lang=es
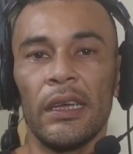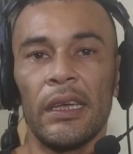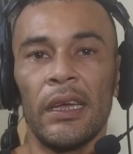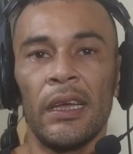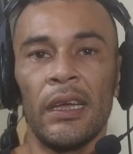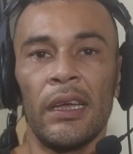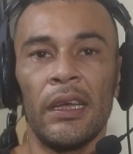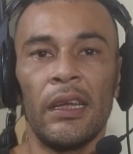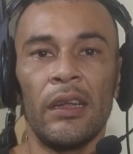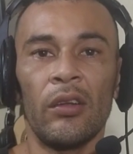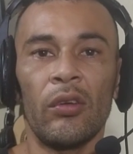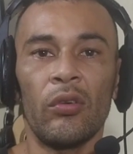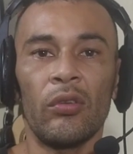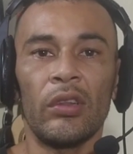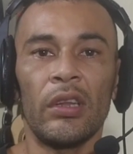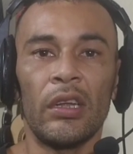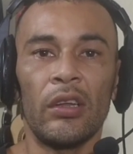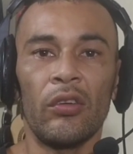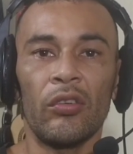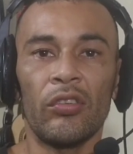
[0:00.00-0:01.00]
que el
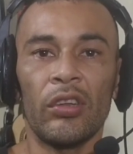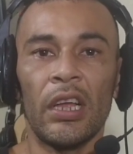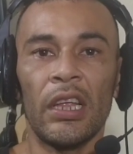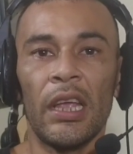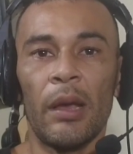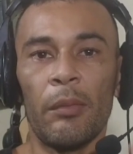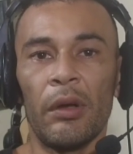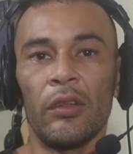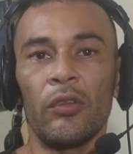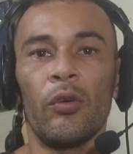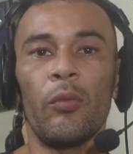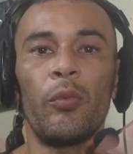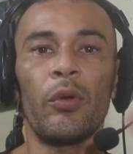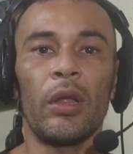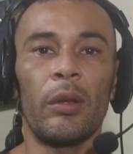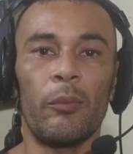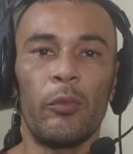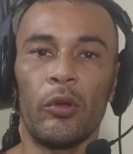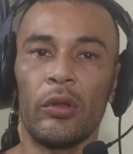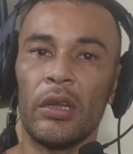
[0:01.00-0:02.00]
contenido sea llamativo,
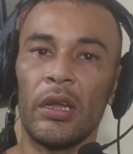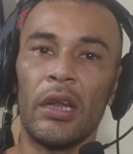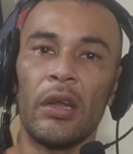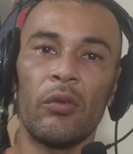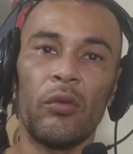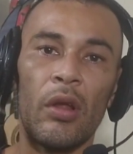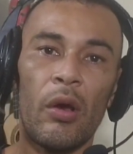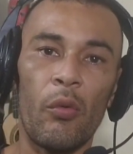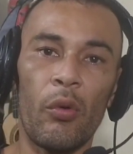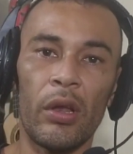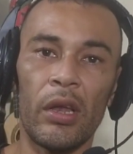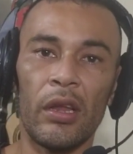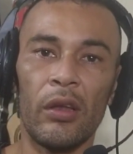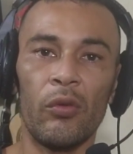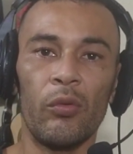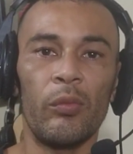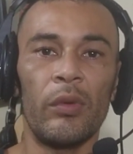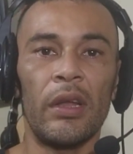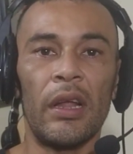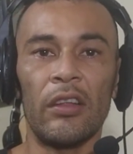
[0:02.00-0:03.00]
por ejemplo, tener una buena
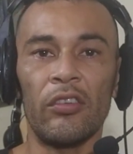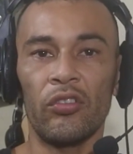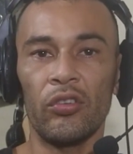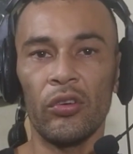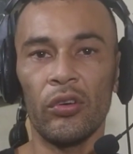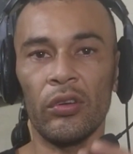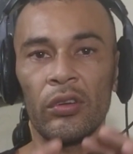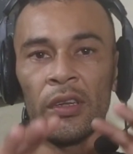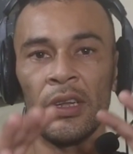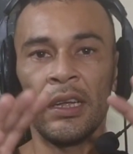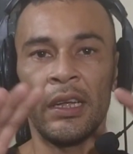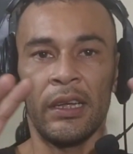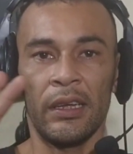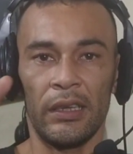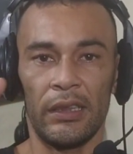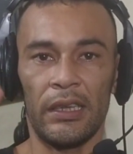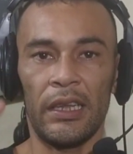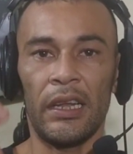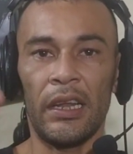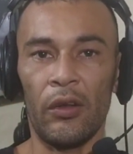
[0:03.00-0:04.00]
iluminación,
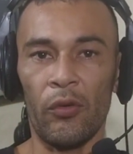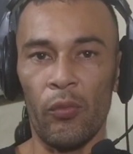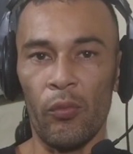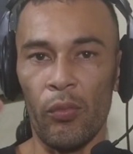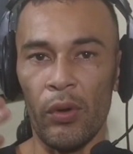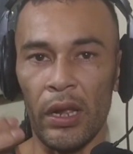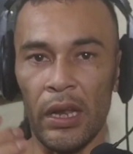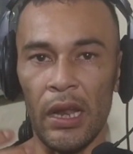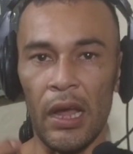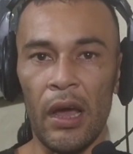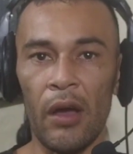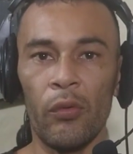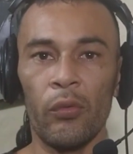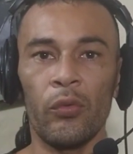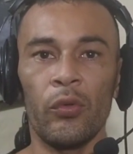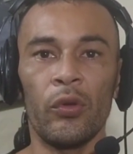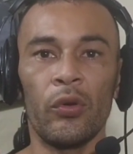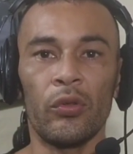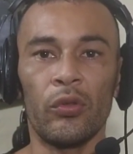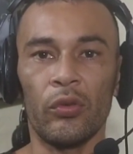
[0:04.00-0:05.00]
tener un buen
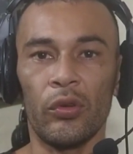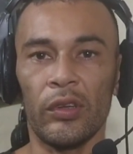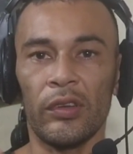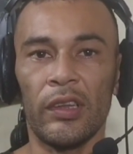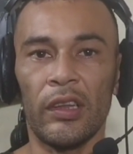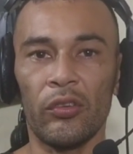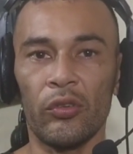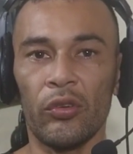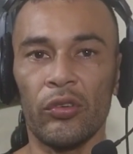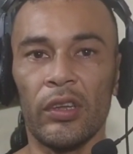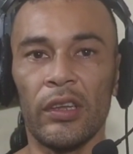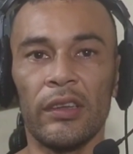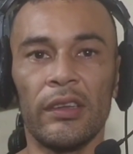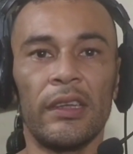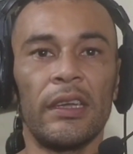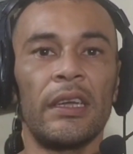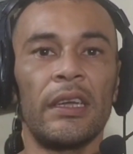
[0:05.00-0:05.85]
audio, todas esas cosas